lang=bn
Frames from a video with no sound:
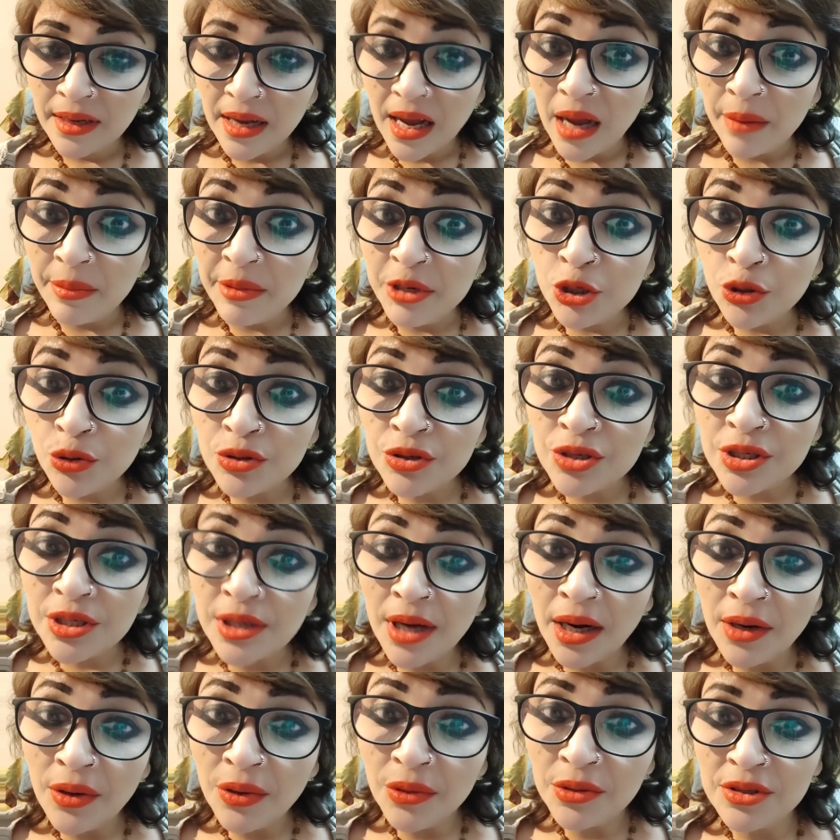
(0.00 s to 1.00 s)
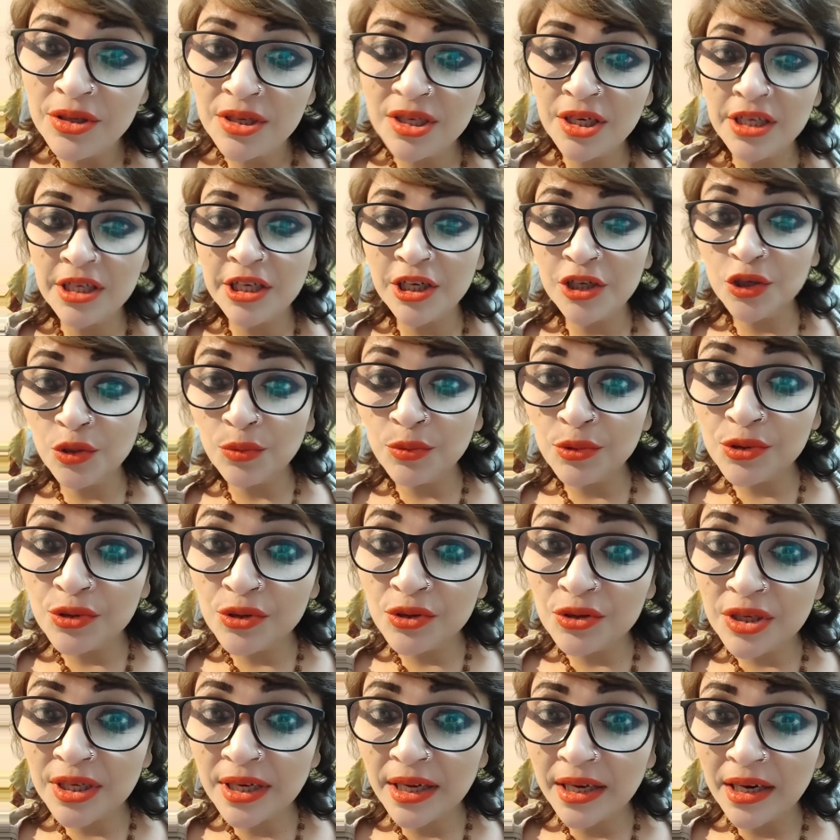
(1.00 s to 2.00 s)
আমি সোচ্চার হচ্ছি সে সমস্ত
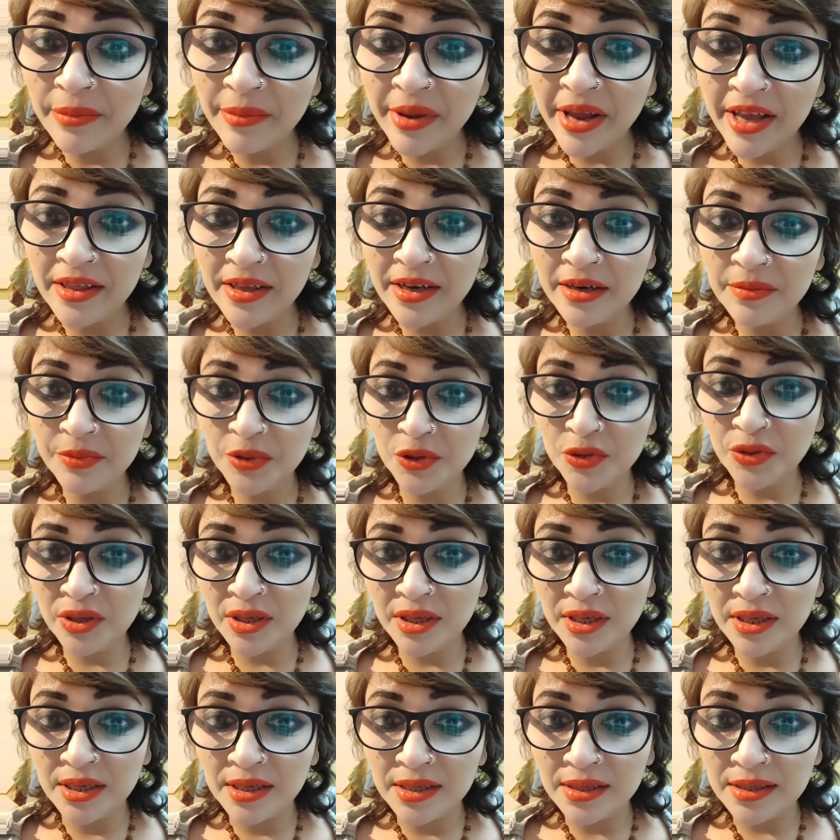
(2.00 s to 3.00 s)
ছেলে মেয়েদের প্রতি